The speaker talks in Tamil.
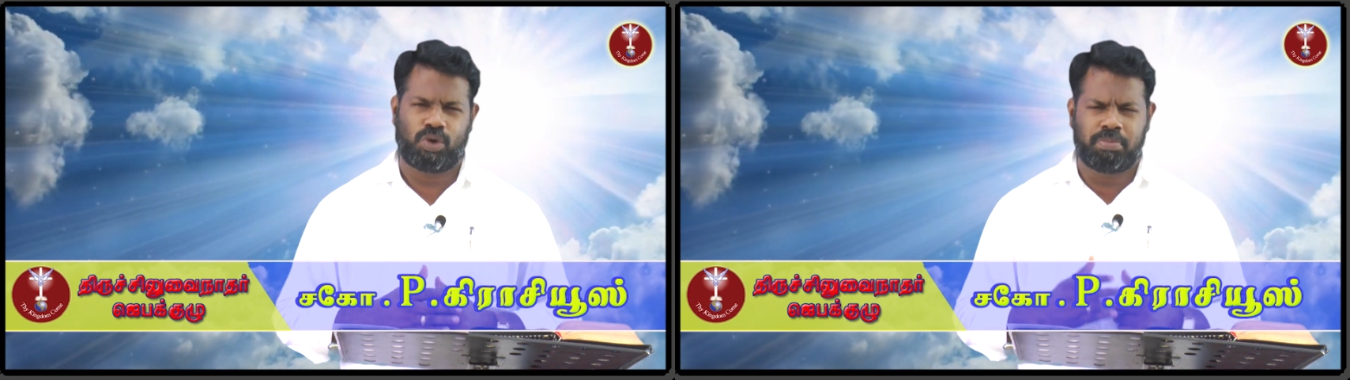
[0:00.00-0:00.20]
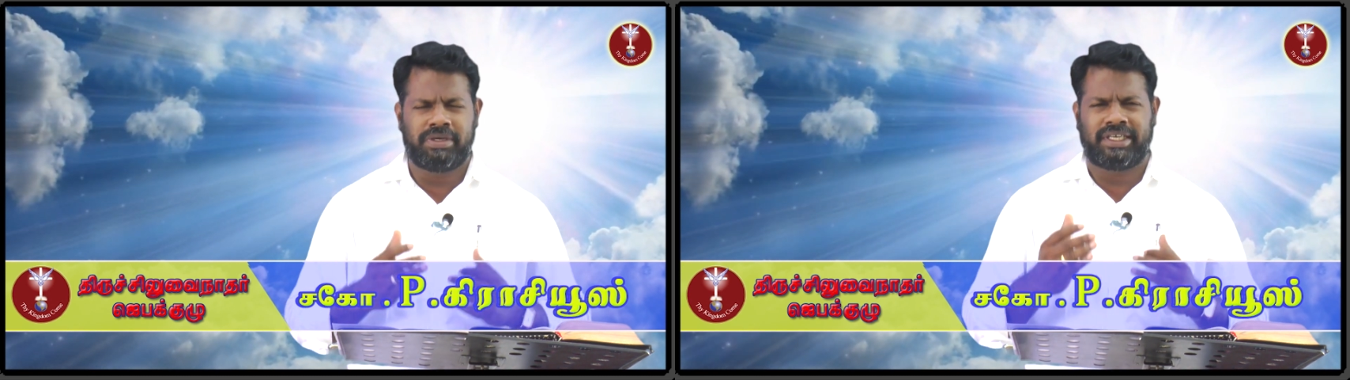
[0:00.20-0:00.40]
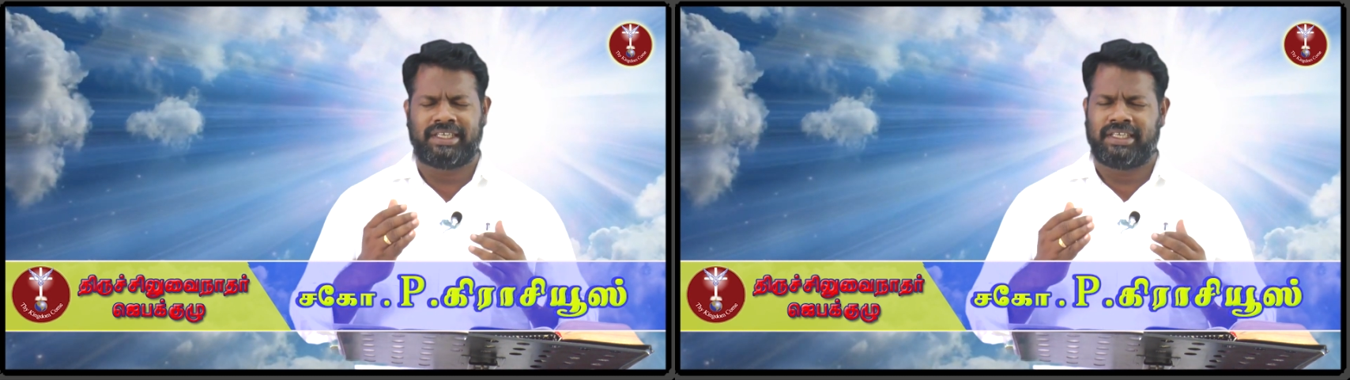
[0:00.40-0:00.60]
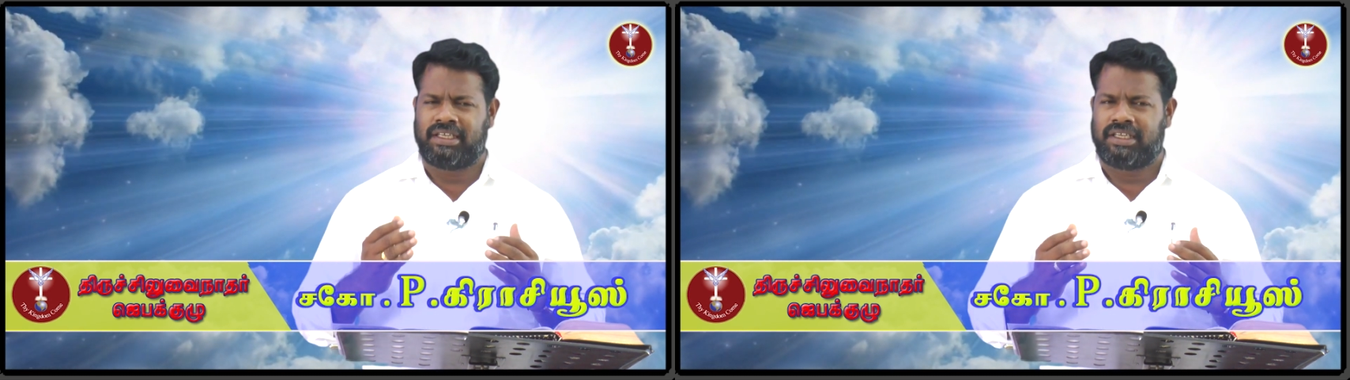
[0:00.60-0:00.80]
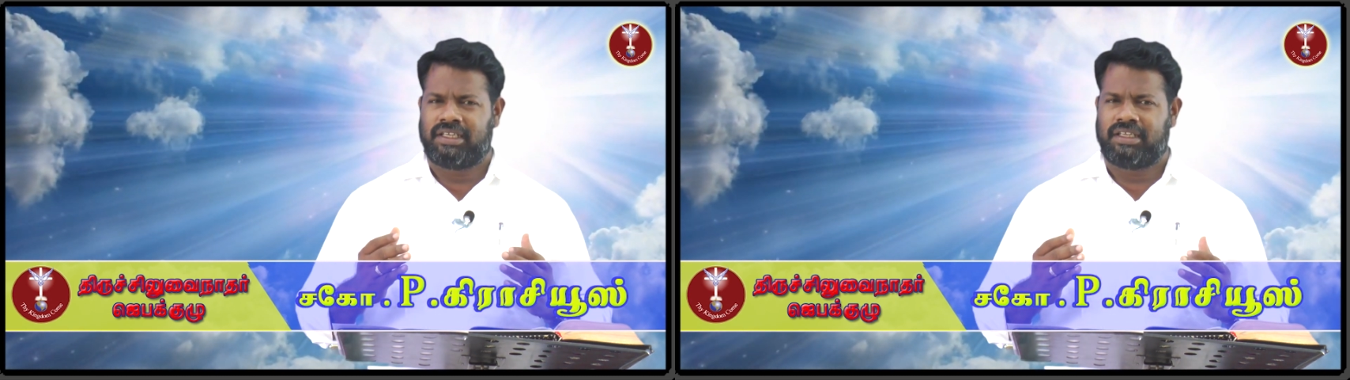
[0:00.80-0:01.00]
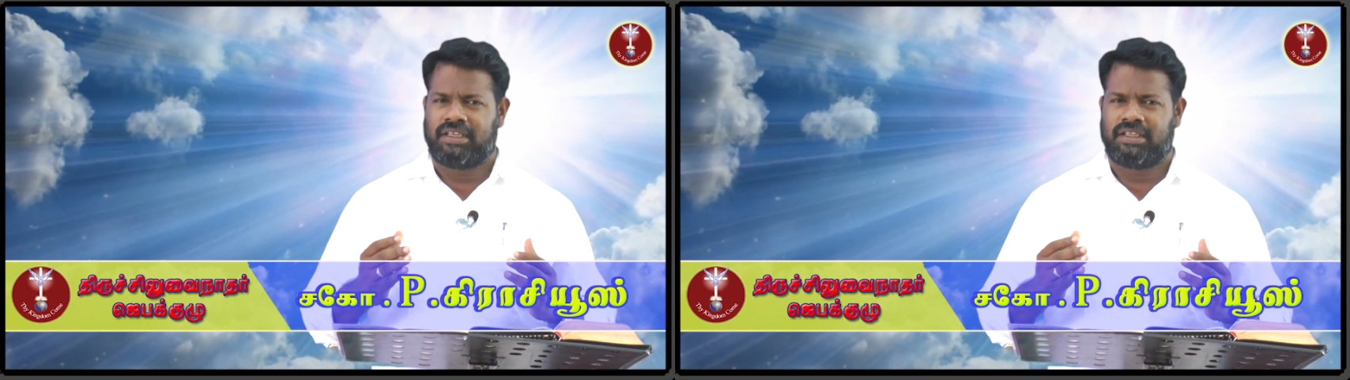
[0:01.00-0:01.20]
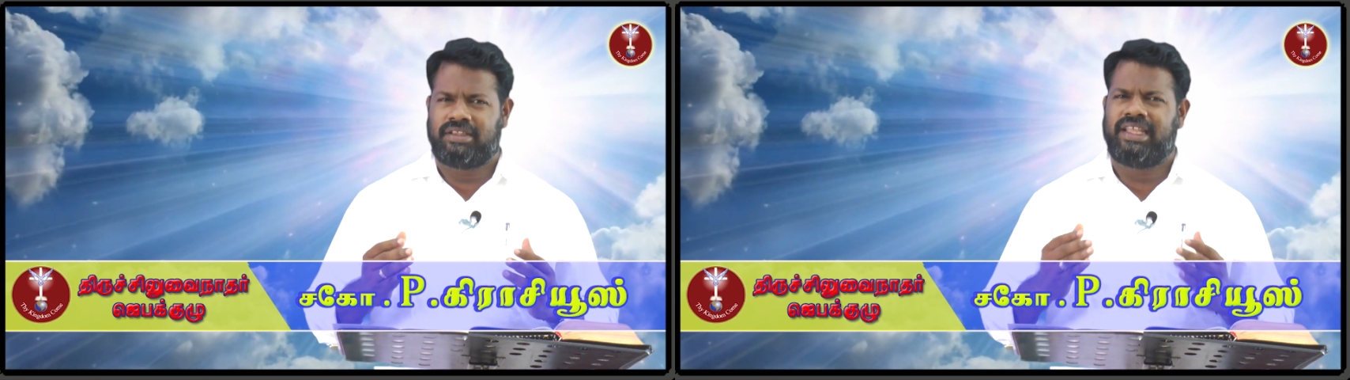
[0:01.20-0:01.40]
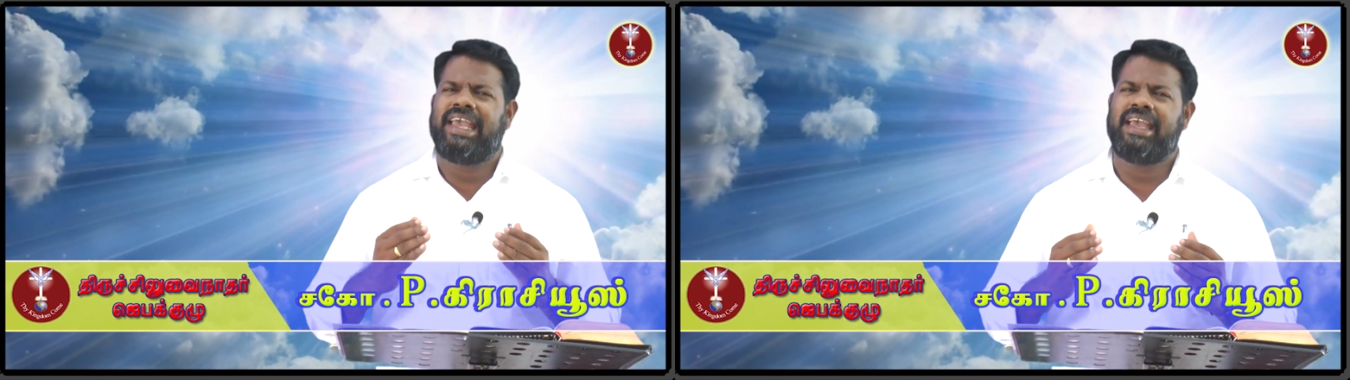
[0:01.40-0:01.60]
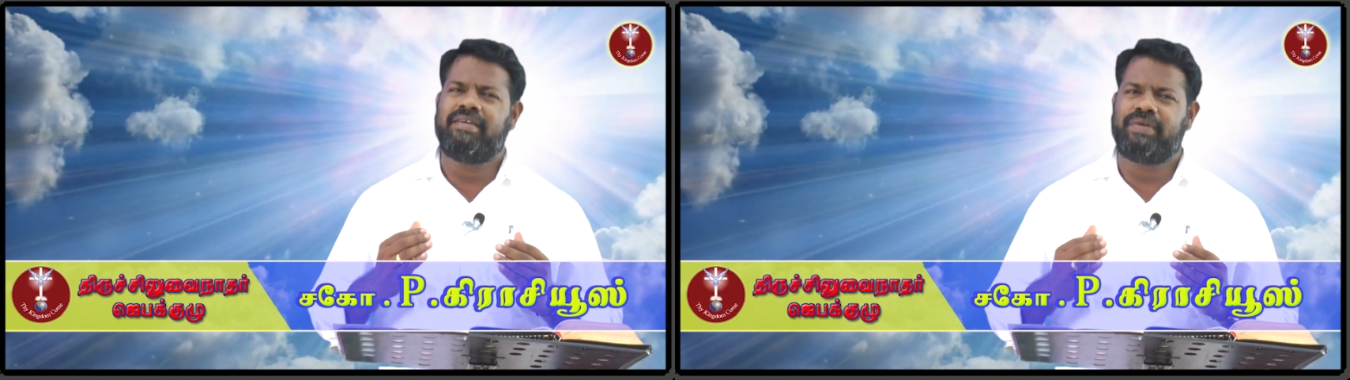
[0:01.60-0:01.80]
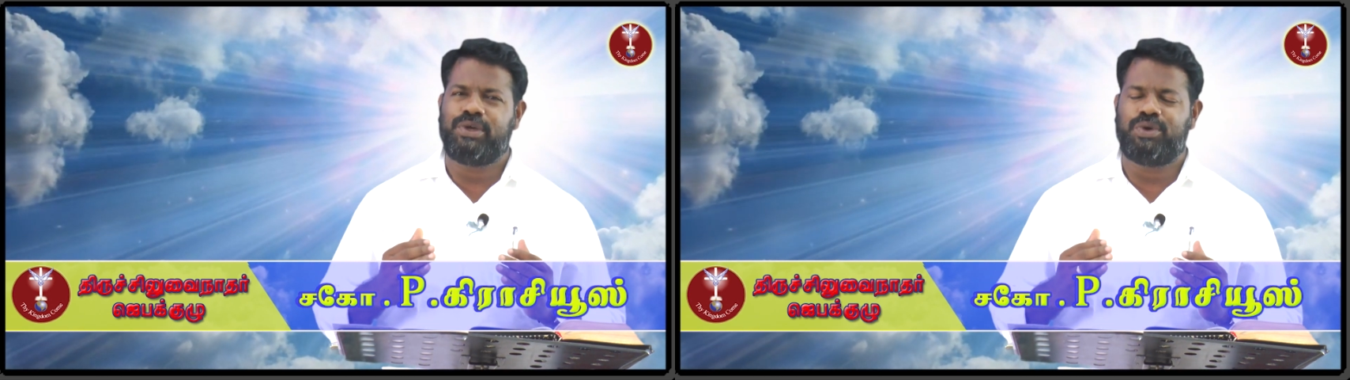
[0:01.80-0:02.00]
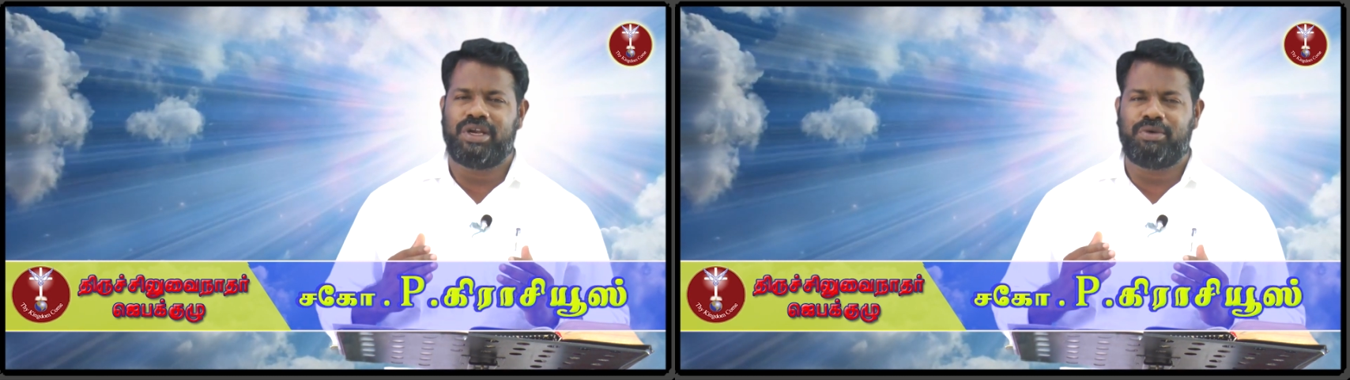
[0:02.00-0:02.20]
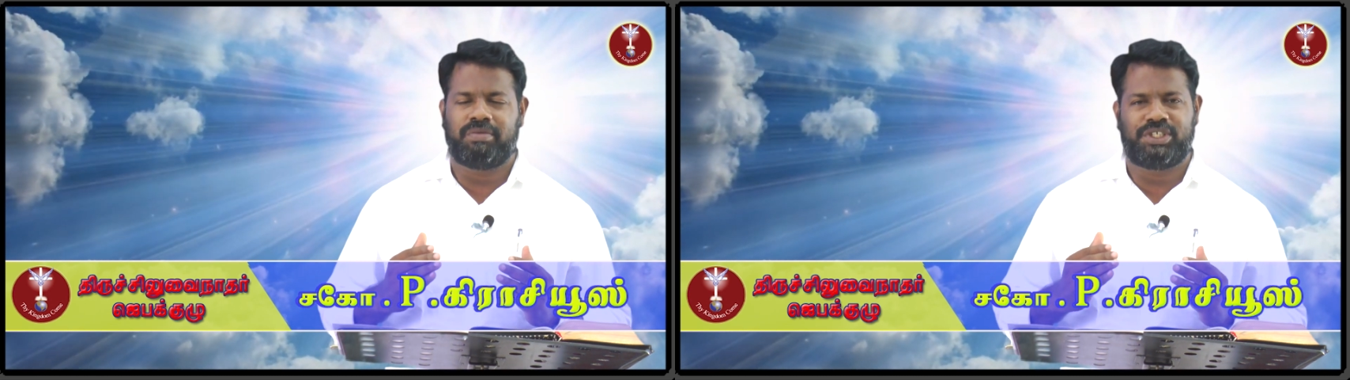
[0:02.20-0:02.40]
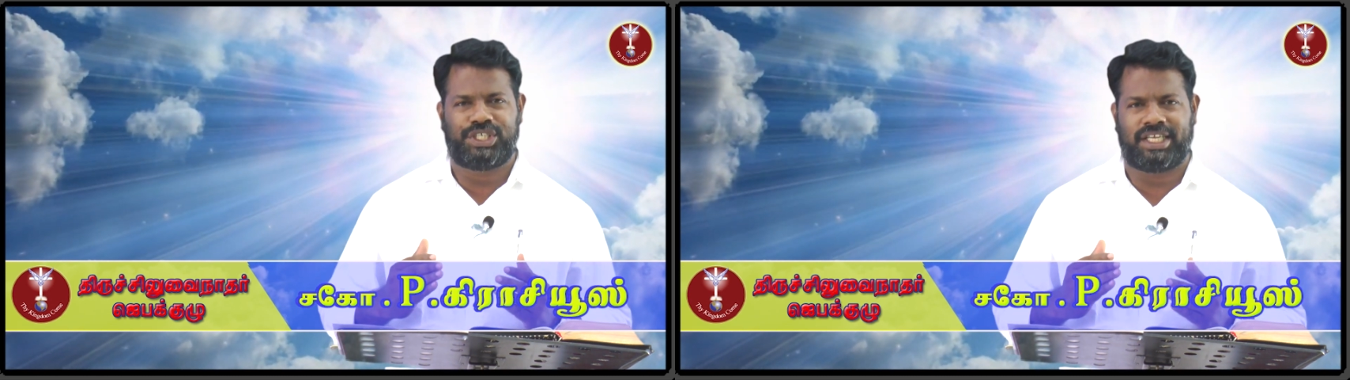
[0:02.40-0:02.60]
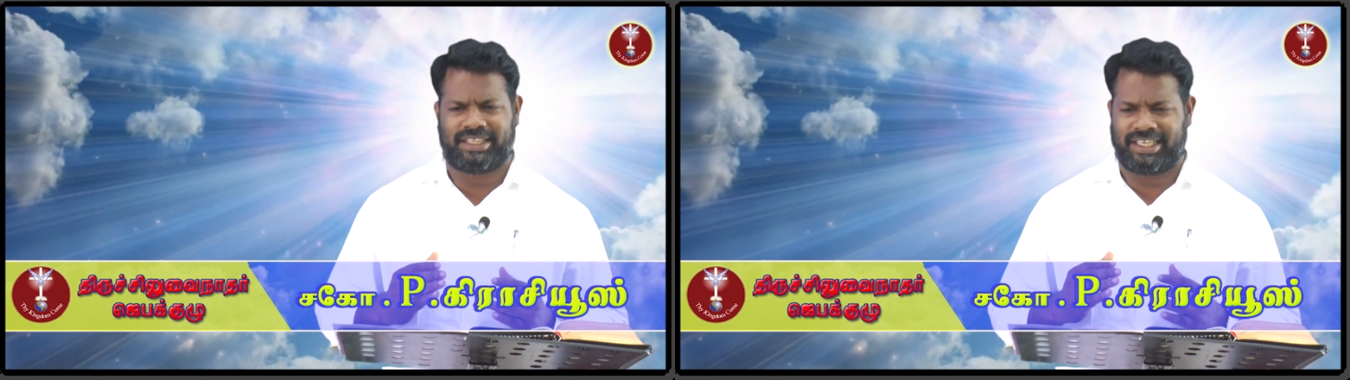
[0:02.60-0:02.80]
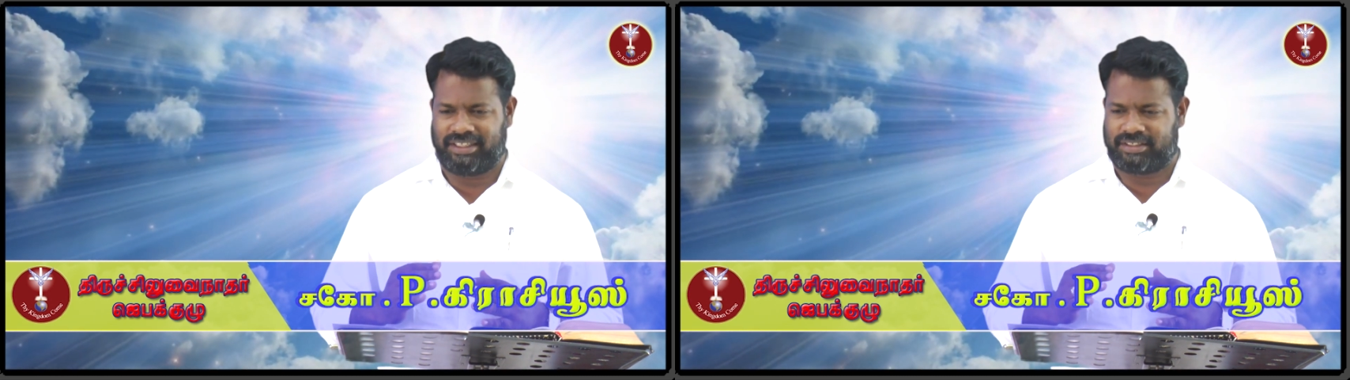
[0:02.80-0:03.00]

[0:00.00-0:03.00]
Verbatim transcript: ரொம்ப தேவையுள்ள ஒரு விஷயத்த